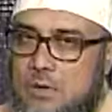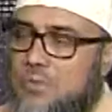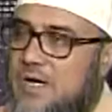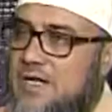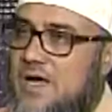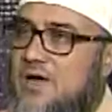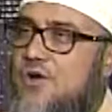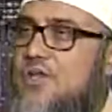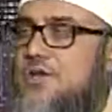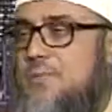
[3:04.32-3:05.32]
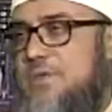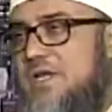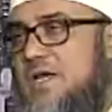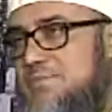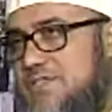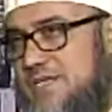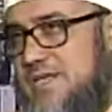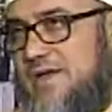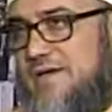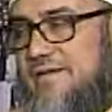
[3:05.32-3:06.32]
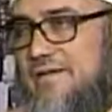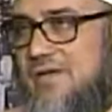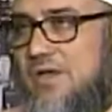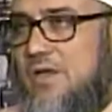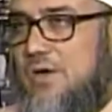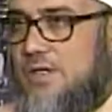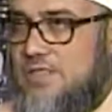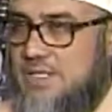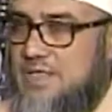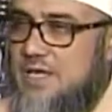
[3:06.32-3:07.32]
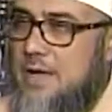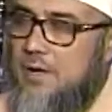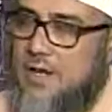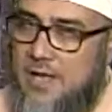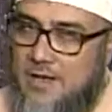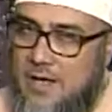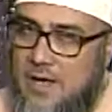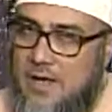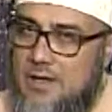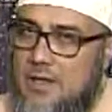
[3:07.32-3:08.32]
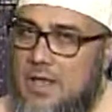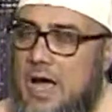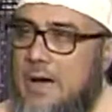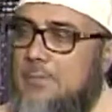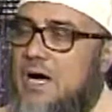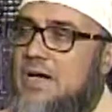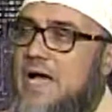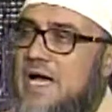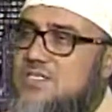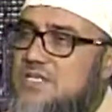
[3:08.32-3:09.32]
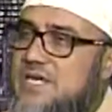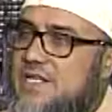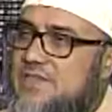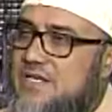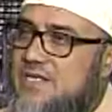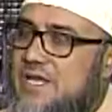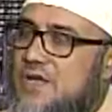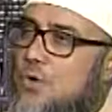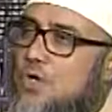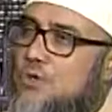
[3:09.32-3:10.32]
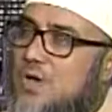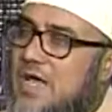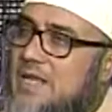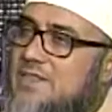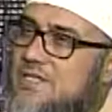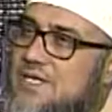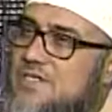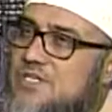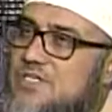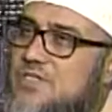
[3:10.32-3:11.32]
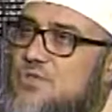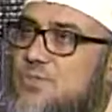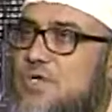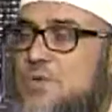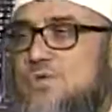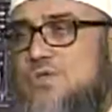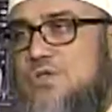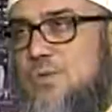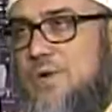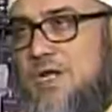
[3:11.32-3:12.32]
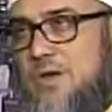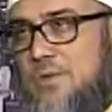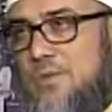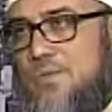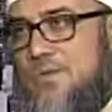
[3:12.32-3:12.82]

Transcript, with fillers: ইয়াউমানা খয়রমিন আমসিনা অর্থাৎ হে আমার আল্লাহ আমার আজকের দিনকে গতকালের দিনের চাইতে তুমি উন্নত বানাও